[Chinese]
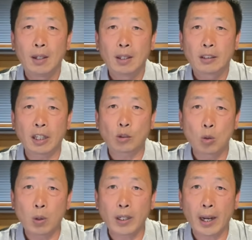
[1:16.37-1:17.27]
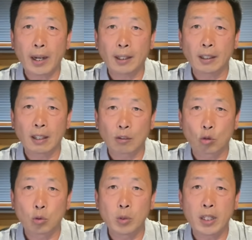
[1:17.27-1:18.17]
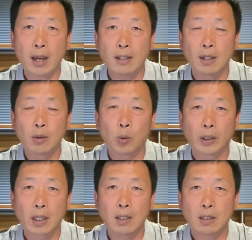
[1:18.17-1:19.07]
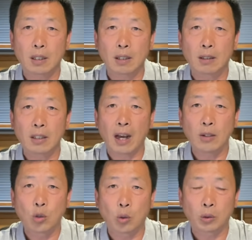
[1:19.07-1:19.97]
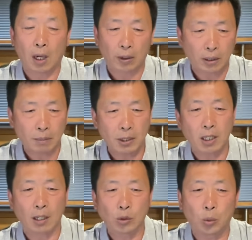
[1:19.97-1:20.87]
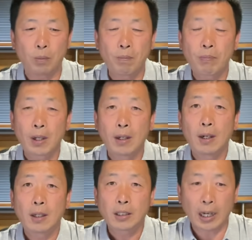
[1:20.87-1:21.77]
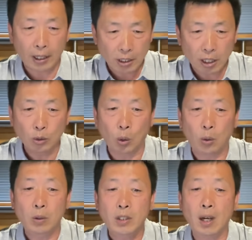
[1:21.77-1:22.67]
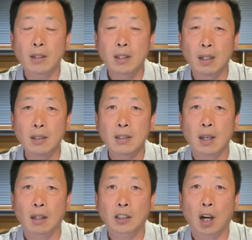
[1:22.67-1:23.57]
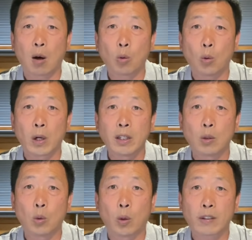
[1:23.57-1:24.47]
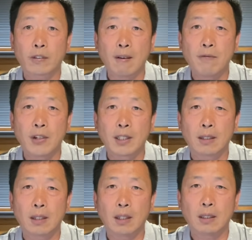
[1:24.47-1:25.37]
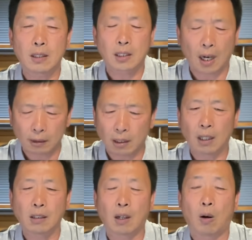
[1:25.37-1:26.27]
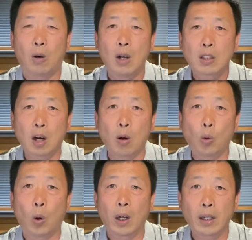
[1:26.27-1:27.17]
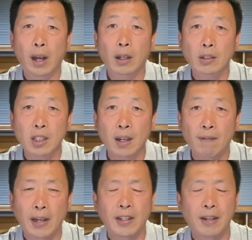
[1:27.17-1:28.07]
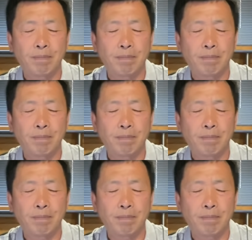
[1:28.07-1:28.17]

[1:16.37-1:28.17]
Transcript: 这通过这个呢，也足见英国的疫情严重到了什么程度。这个行动将影响超过英国三分之一以上的人口，超过两千万人。